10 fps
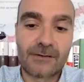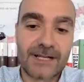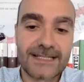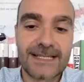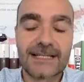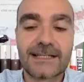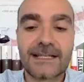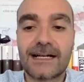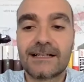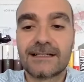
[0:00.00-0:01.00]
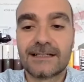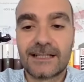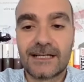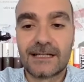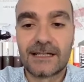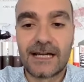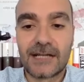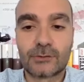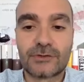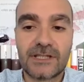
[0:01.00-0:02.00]
un'azienda
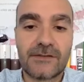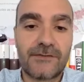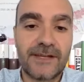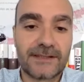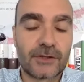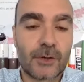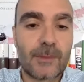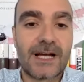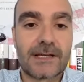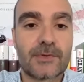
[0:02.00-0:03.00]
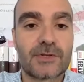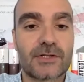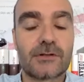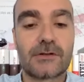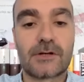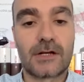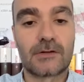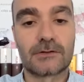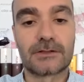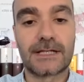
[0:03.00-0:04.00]
a tutti gli effetti ormai, poi ce lo
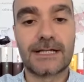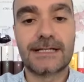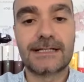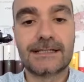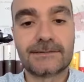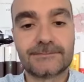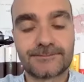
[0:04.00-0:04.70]
racconterà